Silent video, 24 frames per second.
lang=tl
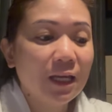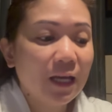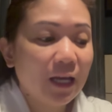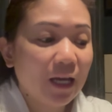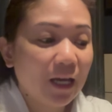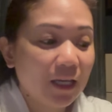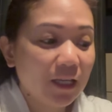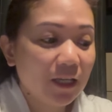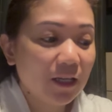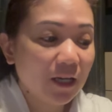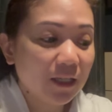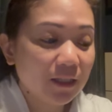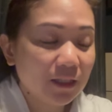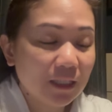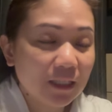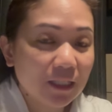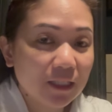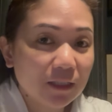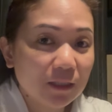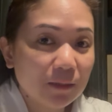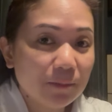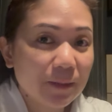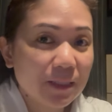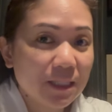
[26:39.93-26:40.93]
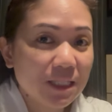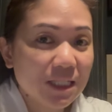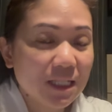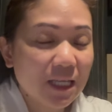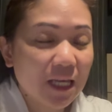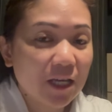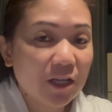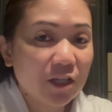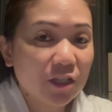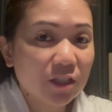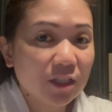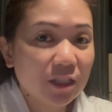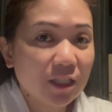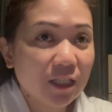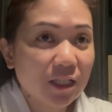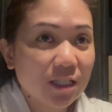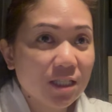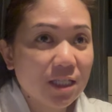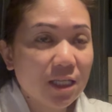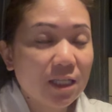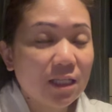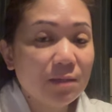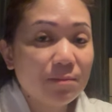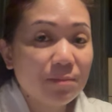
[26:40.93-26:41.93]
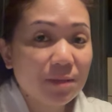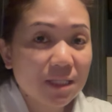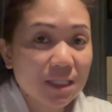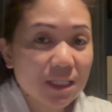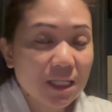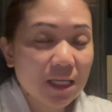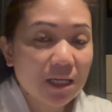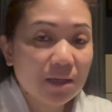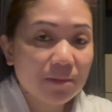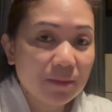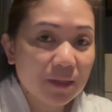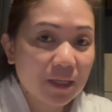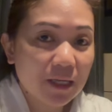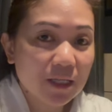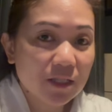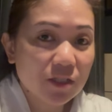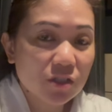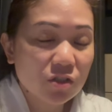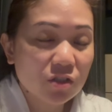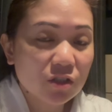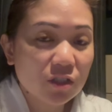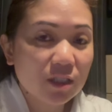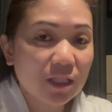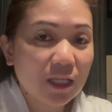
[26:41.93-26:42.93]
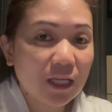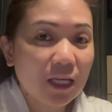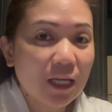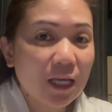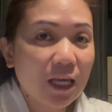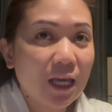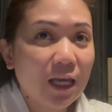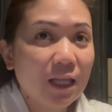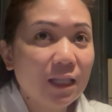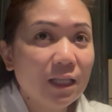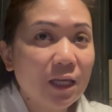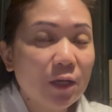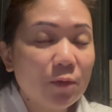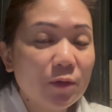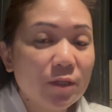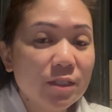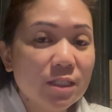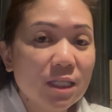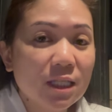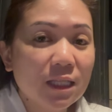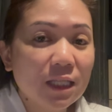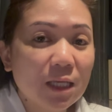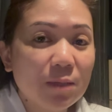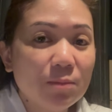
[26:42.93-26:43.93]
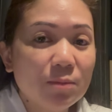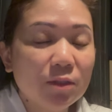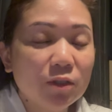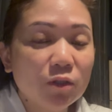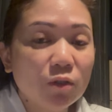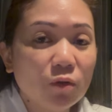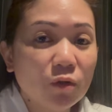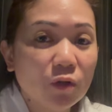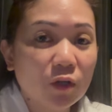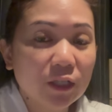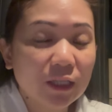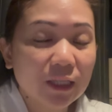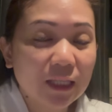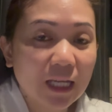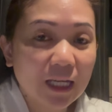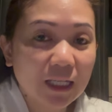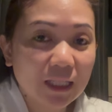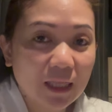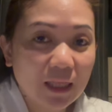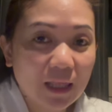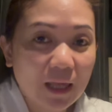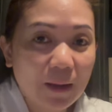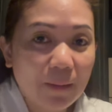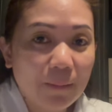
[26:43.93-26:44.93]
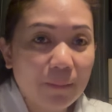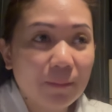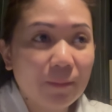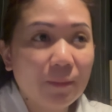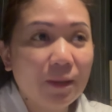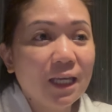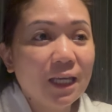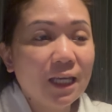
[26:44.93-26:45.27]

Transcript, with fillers: I got a little bit scared kasi na-busy kami yesterday and I wasn't able to contact them.